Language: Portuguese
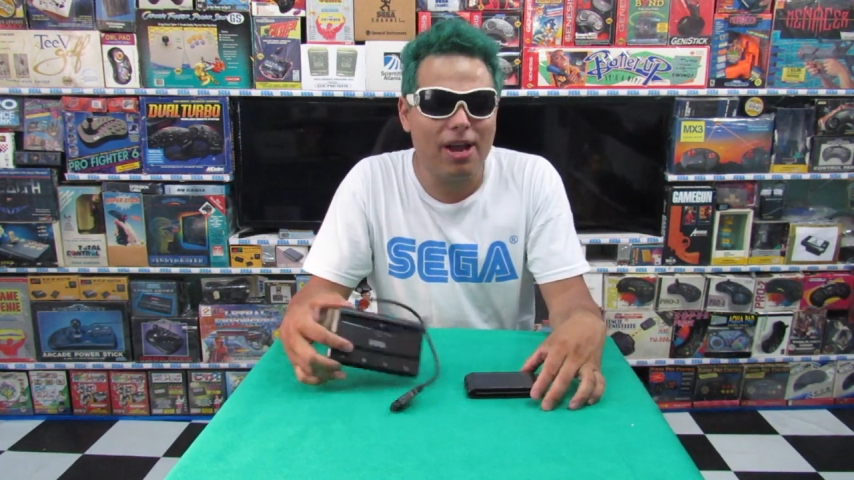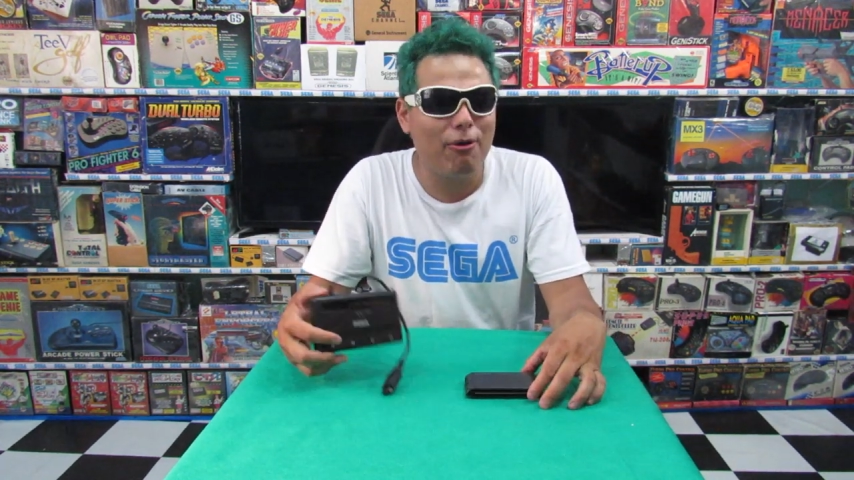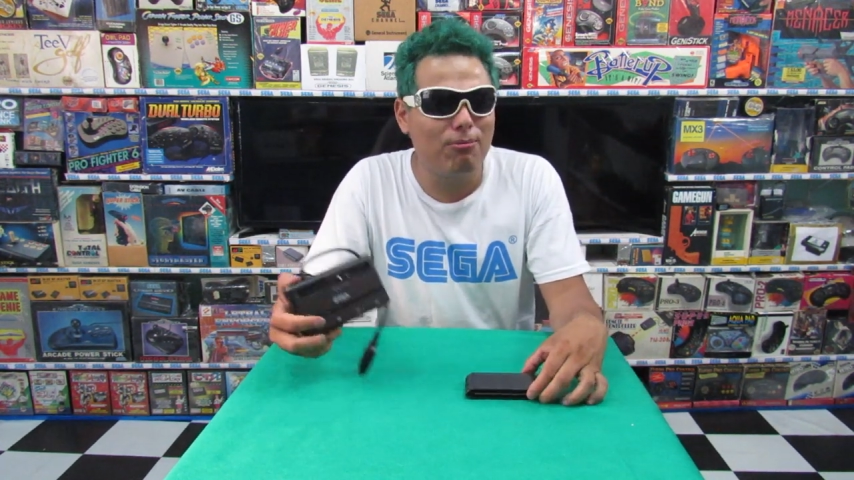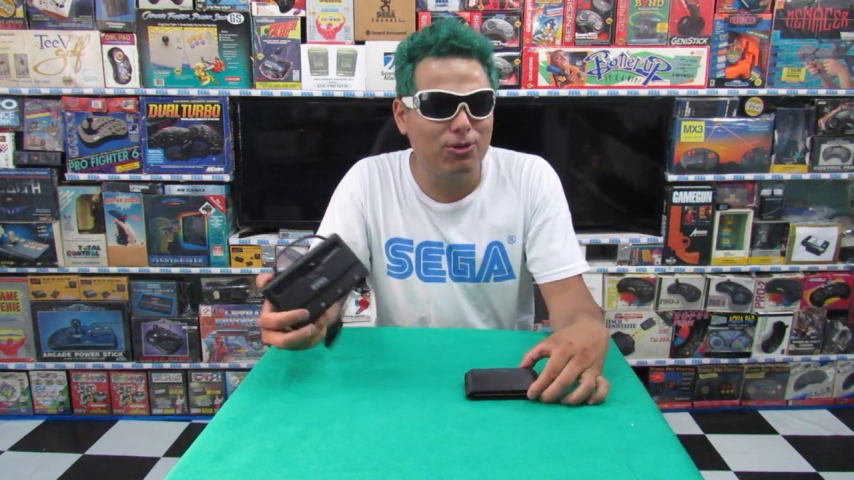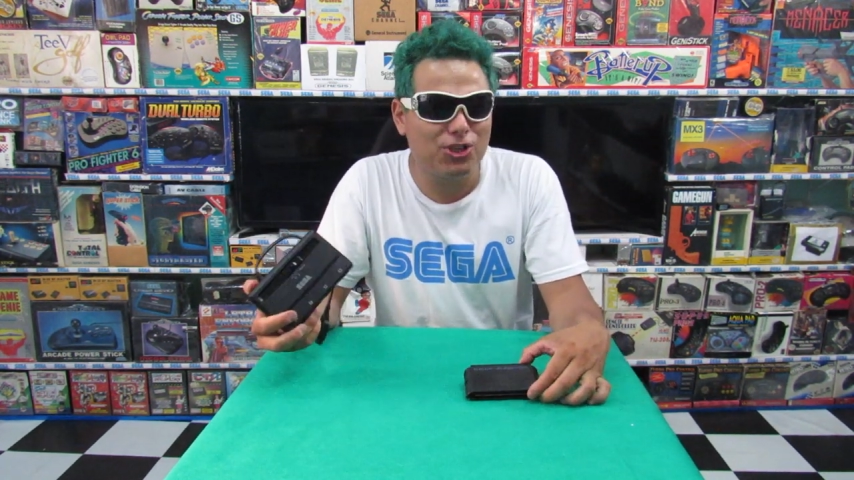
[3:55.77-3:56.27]
é
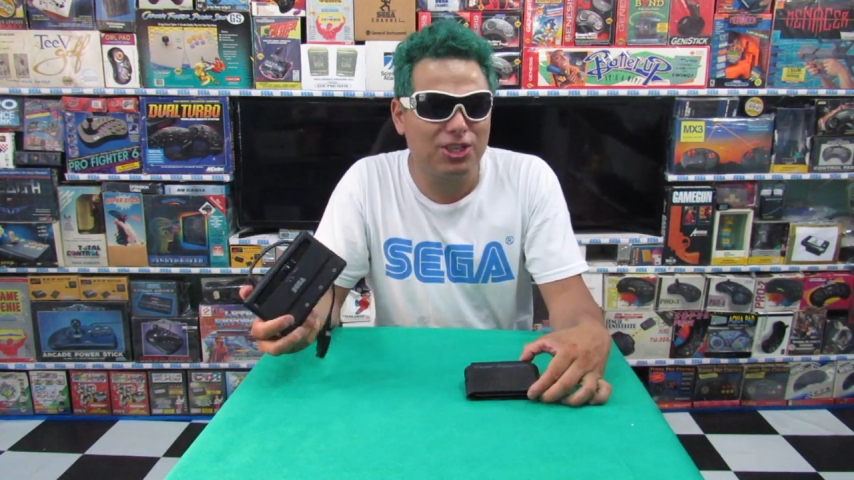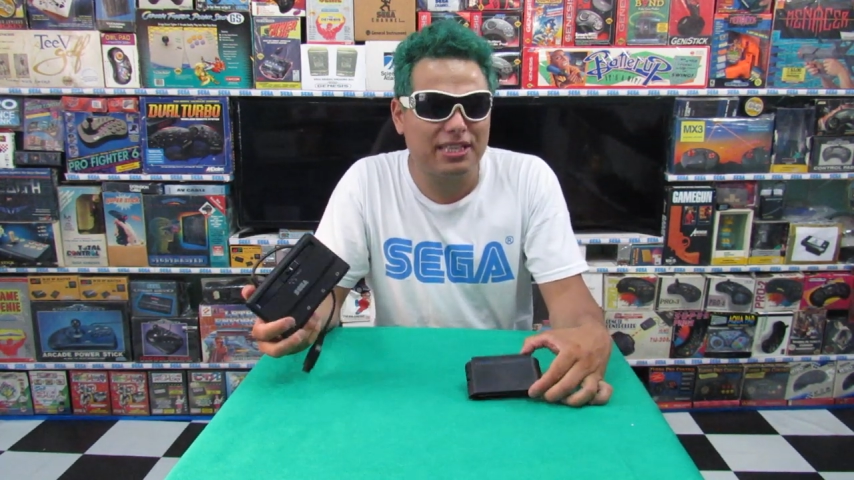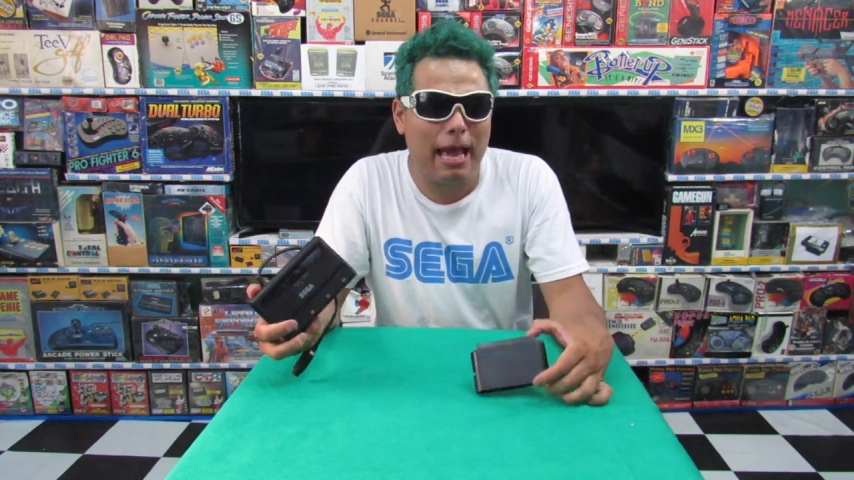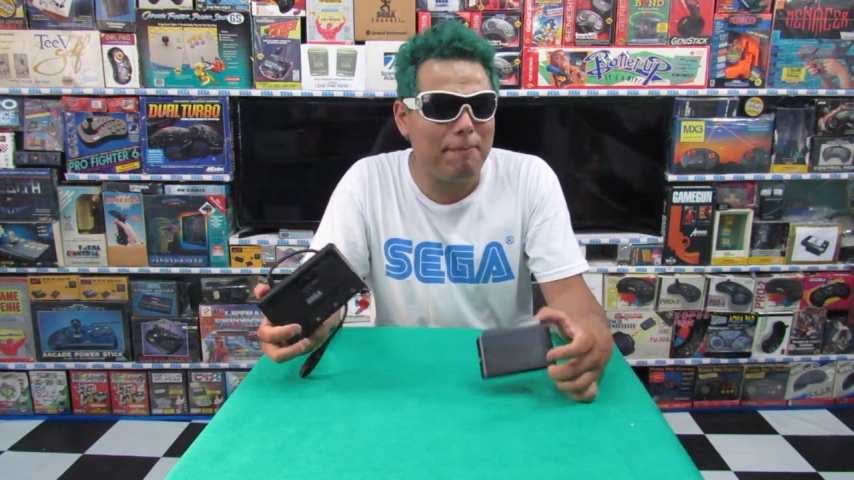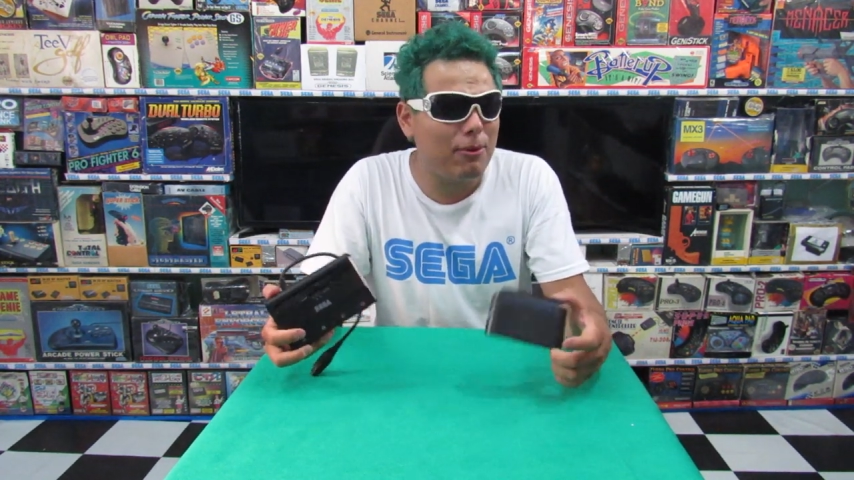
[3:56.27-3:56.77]
um
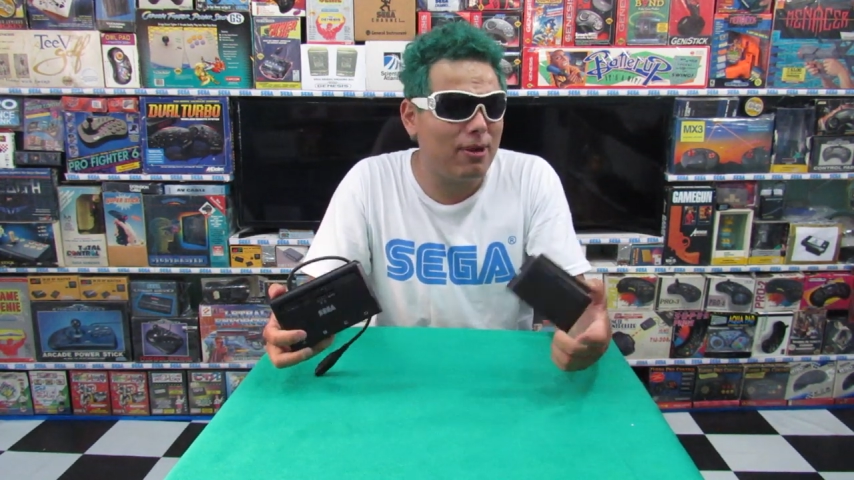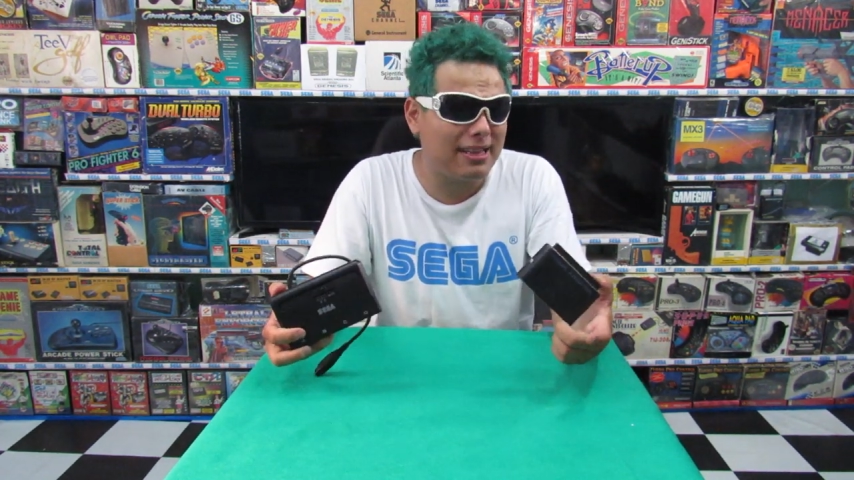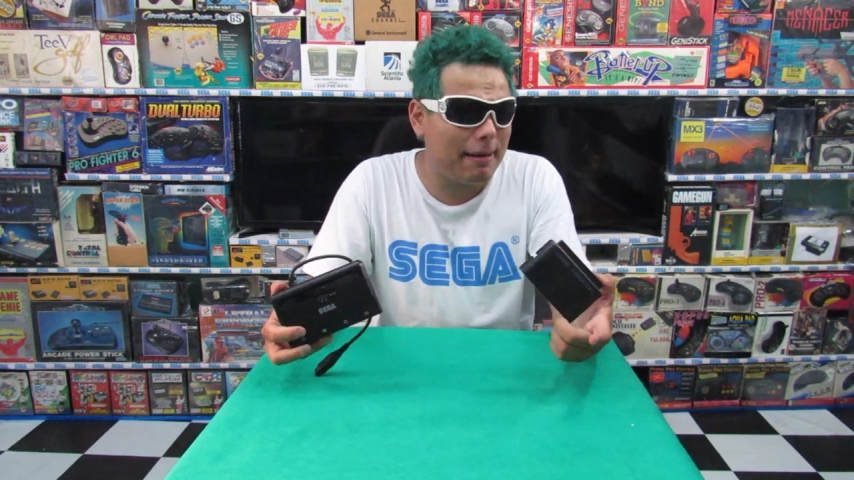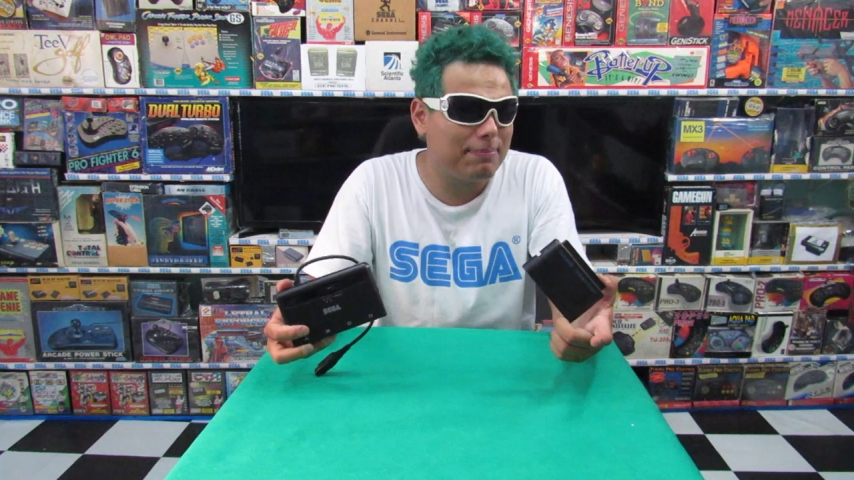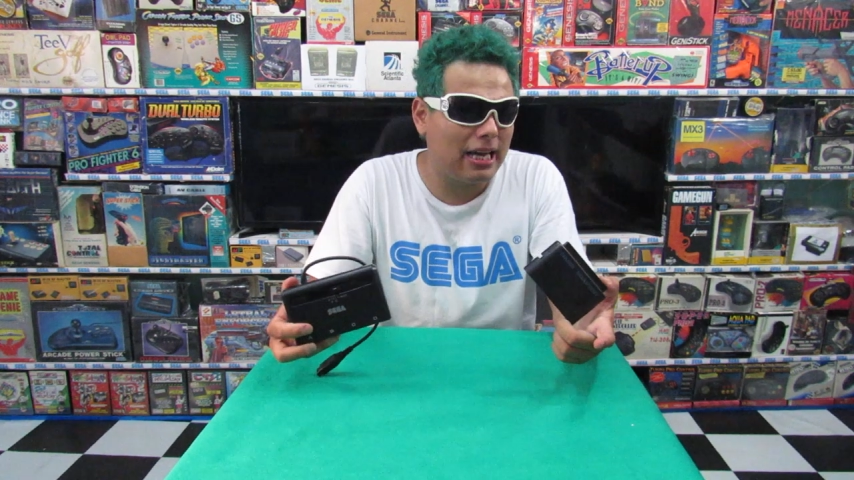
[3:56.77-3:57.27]
multitap ou um
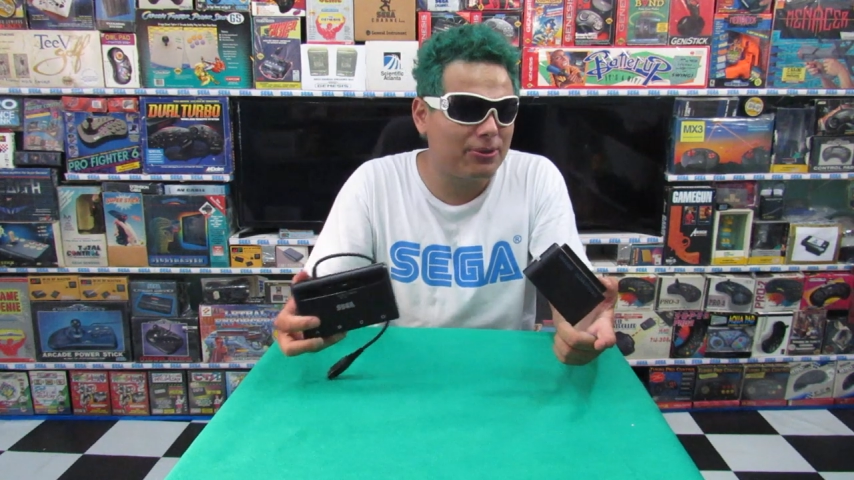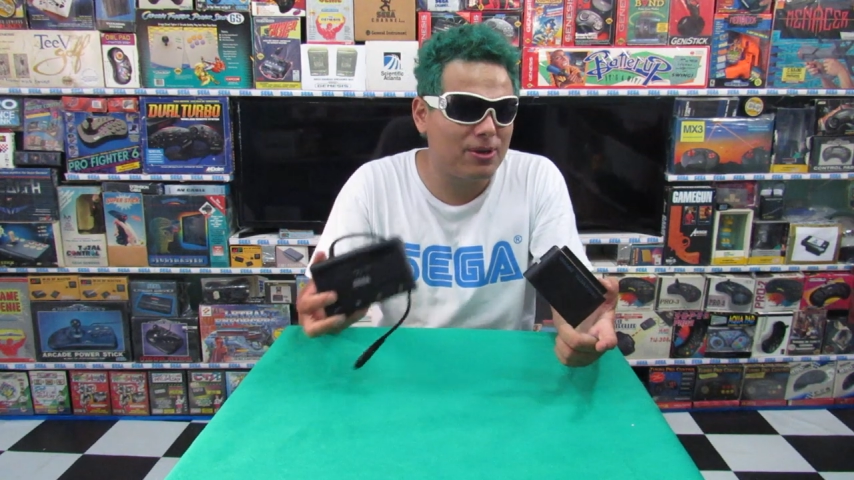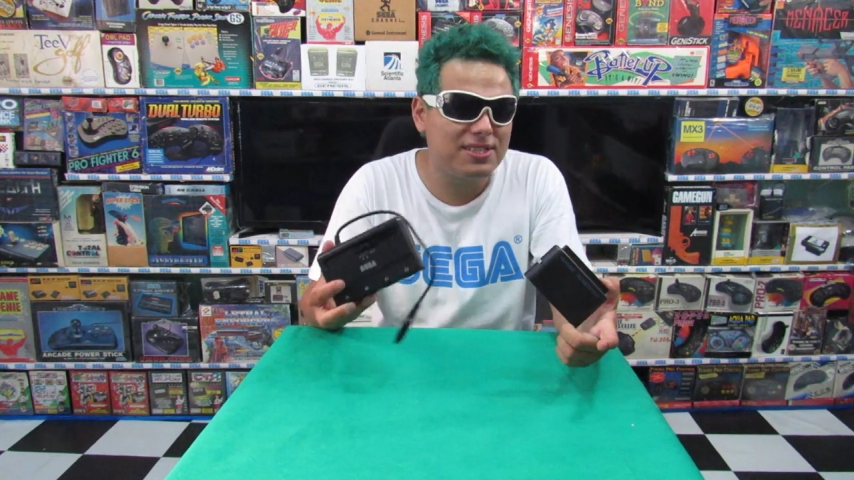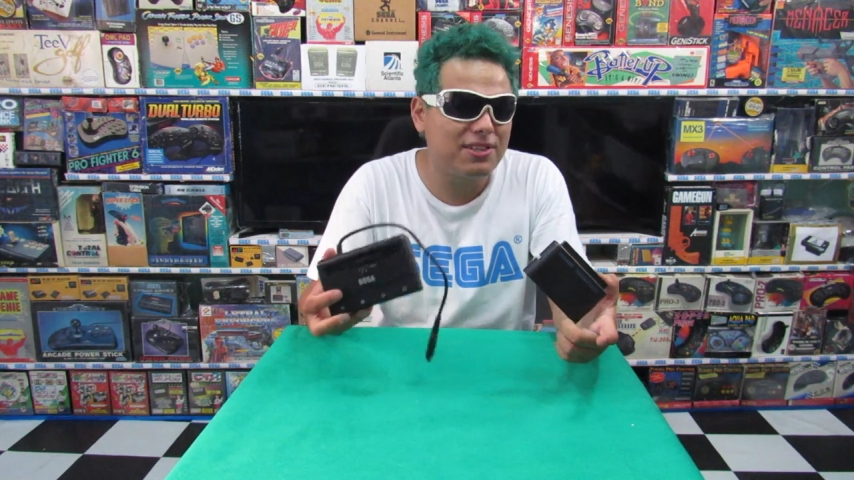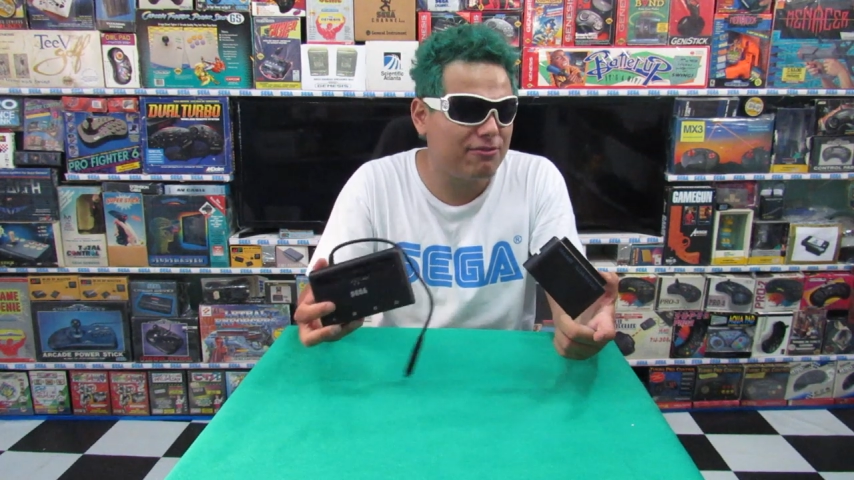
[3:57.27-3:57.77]

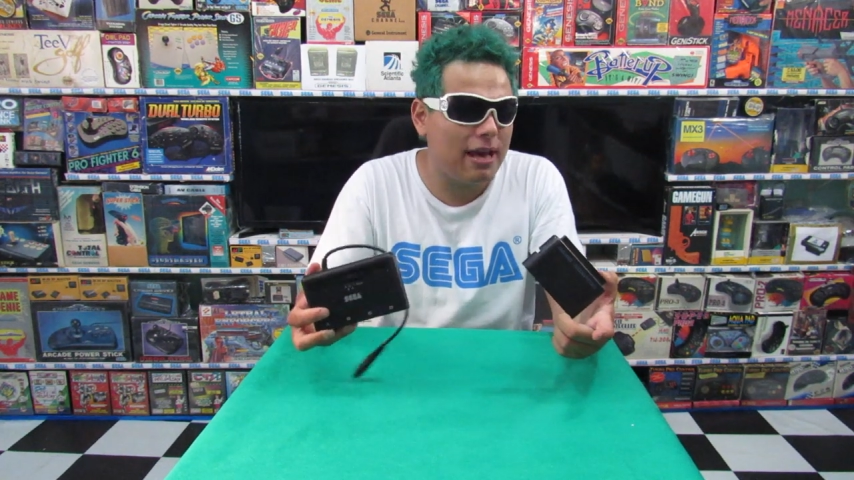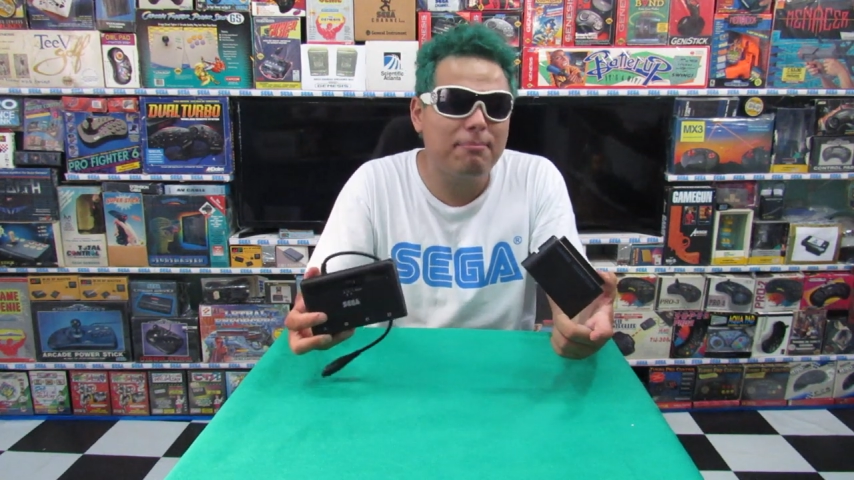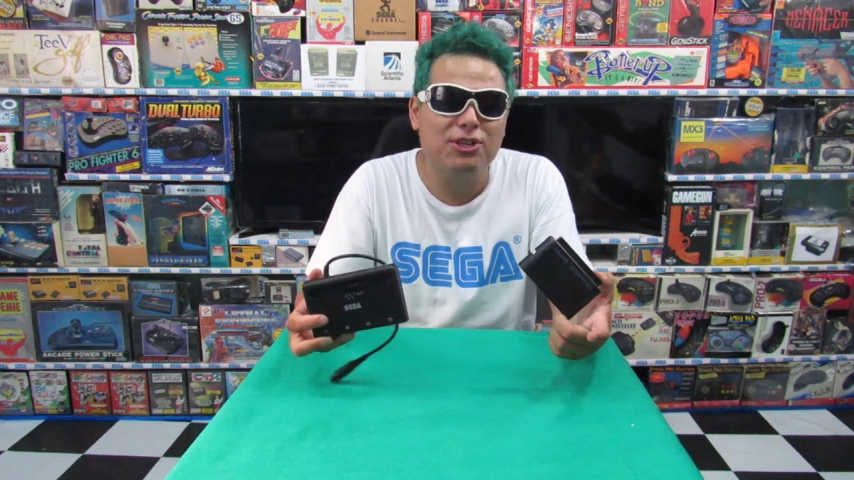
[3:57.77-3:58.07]
adaptadorzinho velho